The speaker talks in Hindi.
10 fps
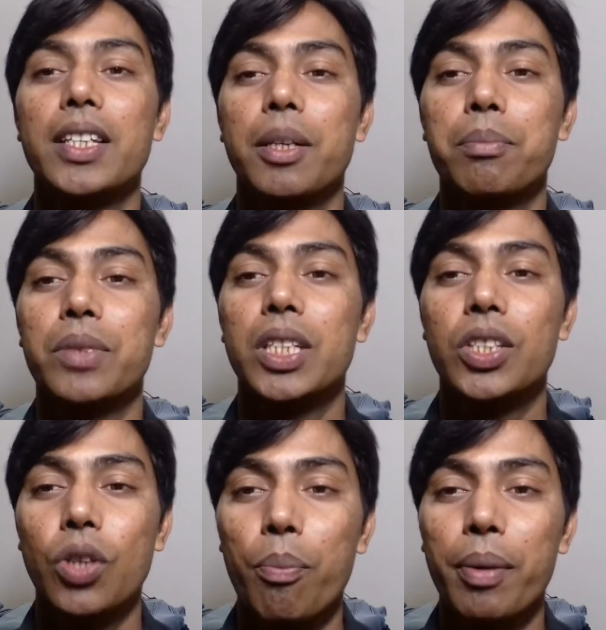आज हम
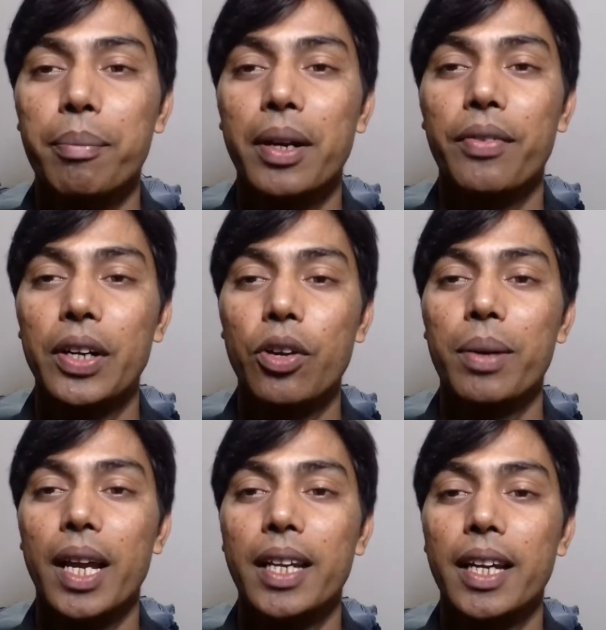जिस टॉपिक पर वीडियो
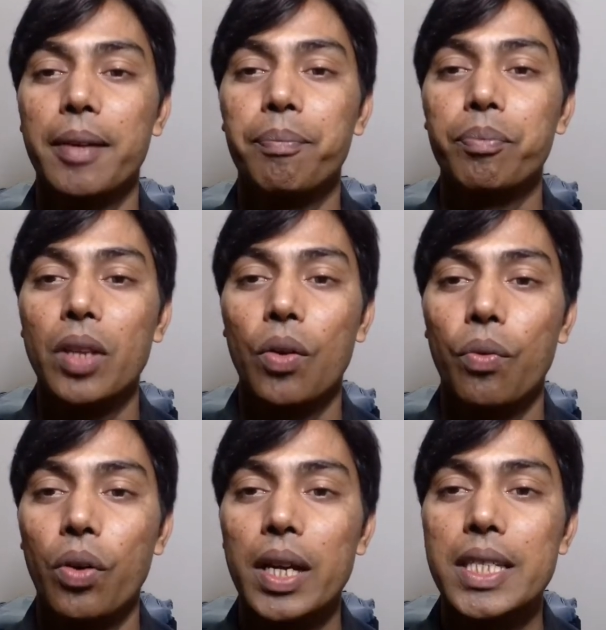बनाई है
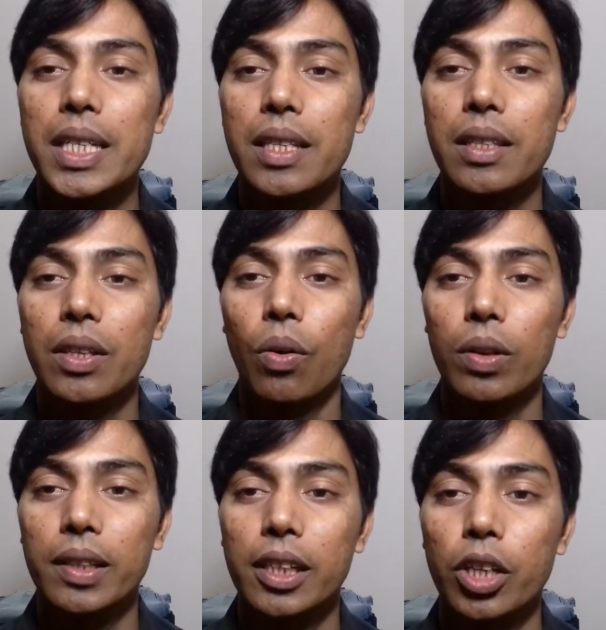वो है जीन्स
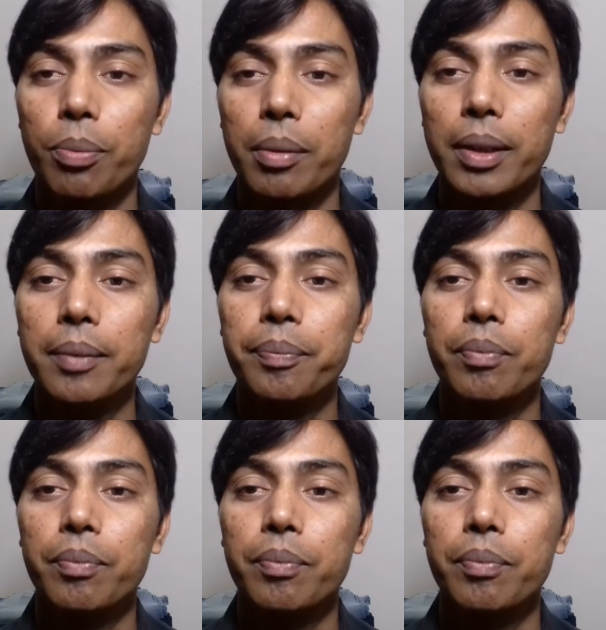होलसेल के ऊपर में